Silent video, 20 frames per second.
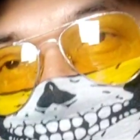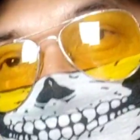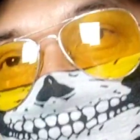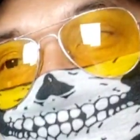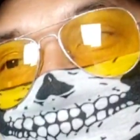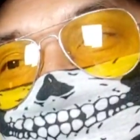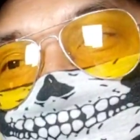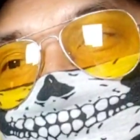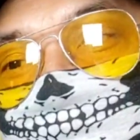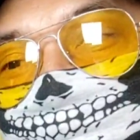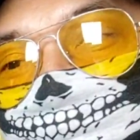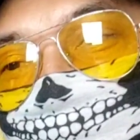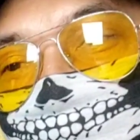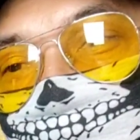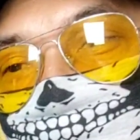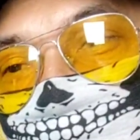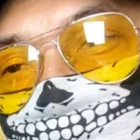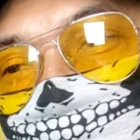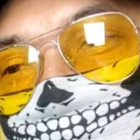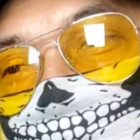ya jadi
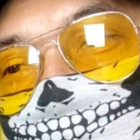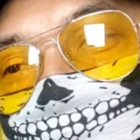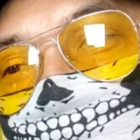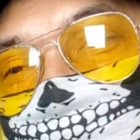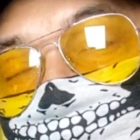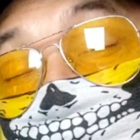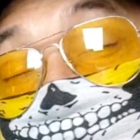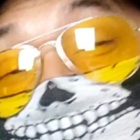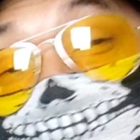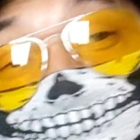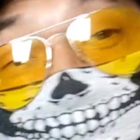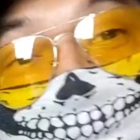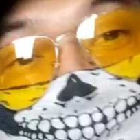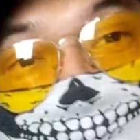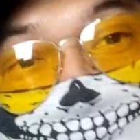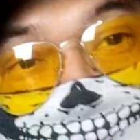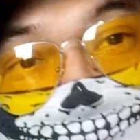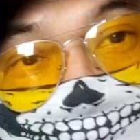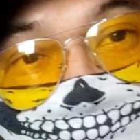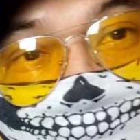bahwasanya itu tidak
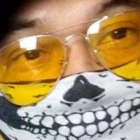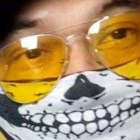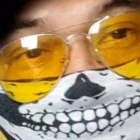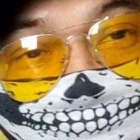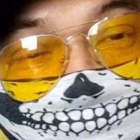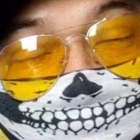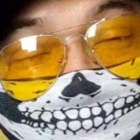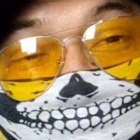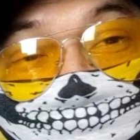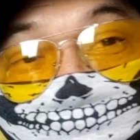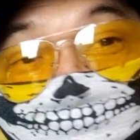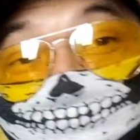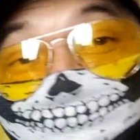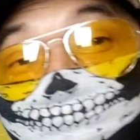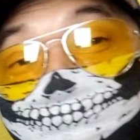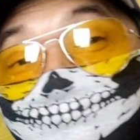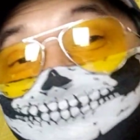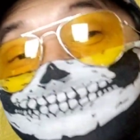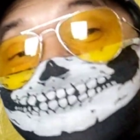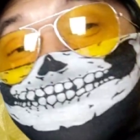benar jadi
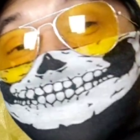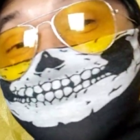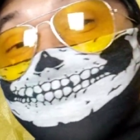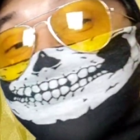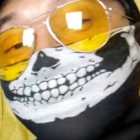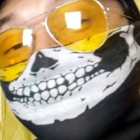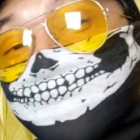bukan saya